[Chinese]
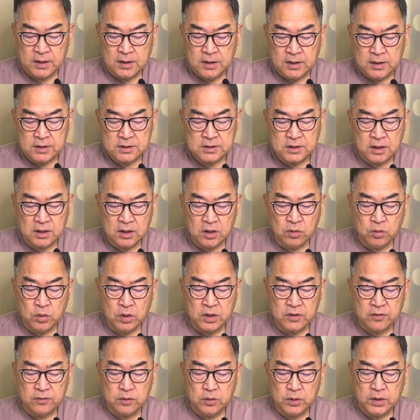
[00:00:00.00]
神恩惠
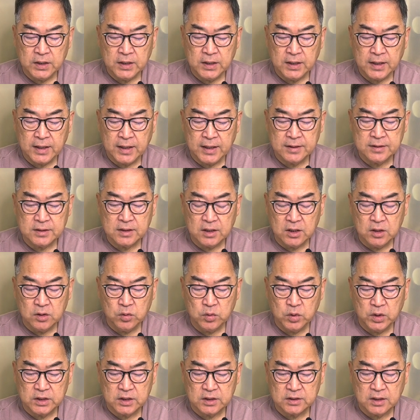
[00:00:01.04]
的福音和恩
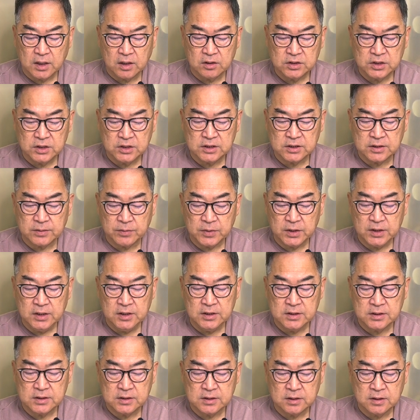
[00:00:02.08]
惠的道是什么意
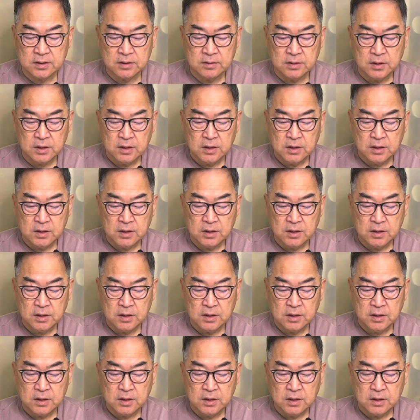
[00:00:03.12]
思呢？